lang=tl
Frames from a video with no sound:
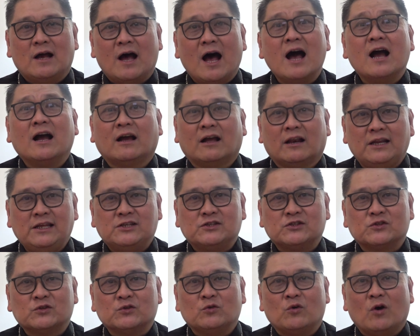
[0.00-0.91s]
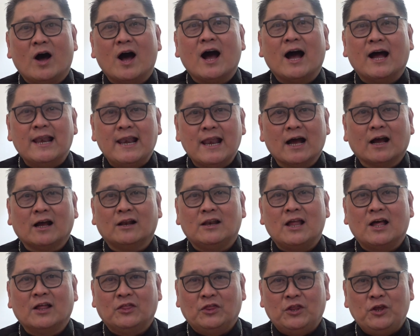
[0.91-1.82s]
ang Kristo, ang anak
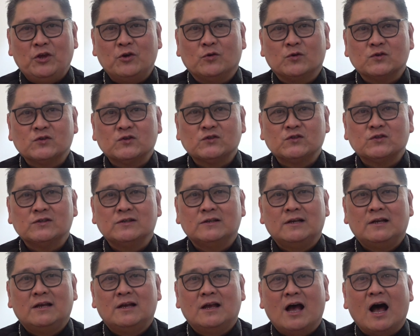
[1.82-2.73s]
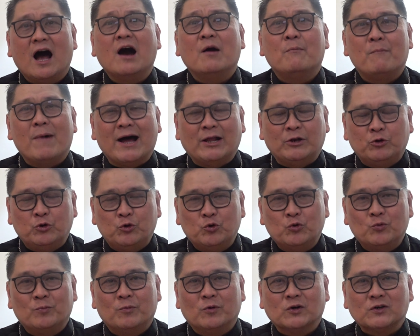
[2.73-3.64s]
ng Diyos, ang
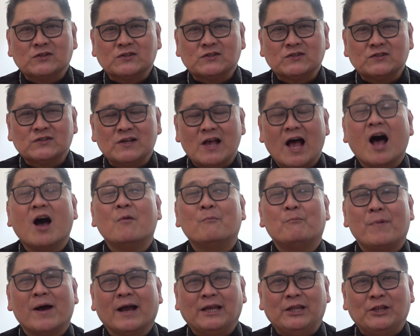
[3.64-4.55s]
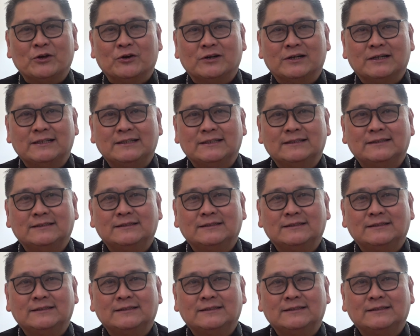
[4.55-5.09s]
manunubos, ang Panginoon.